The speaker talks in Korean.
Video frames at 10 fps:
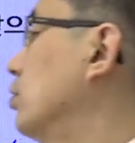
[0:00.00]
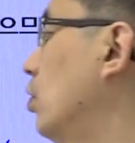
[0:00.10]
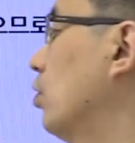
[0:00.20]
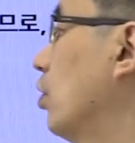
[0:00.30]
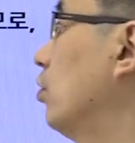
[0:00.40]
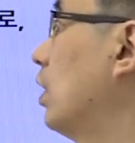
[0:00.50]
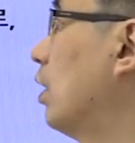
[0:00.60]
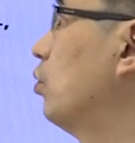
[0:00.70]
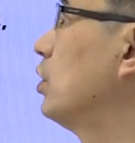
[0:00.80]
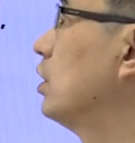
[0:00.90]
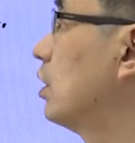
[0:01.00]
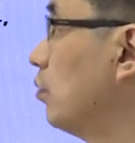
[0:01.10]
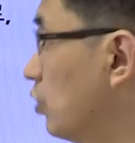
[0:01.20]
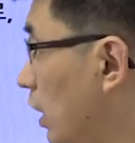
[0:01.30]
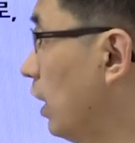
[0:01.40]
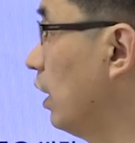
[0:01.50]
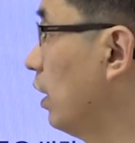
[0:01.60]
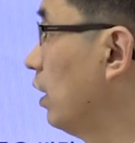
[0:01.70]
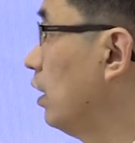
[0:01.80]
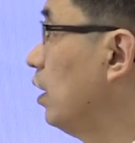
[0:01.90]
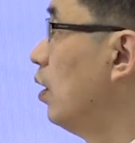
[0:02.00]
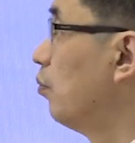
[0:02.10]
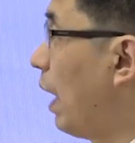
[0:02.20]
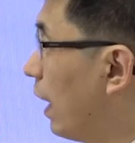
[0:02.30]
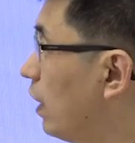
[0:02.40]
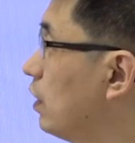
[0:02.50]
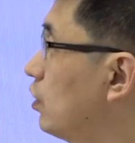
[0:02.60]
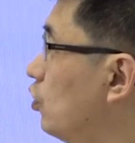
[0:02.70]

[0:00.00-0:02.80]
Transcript: 성격을 갖고 있기 때문에 발행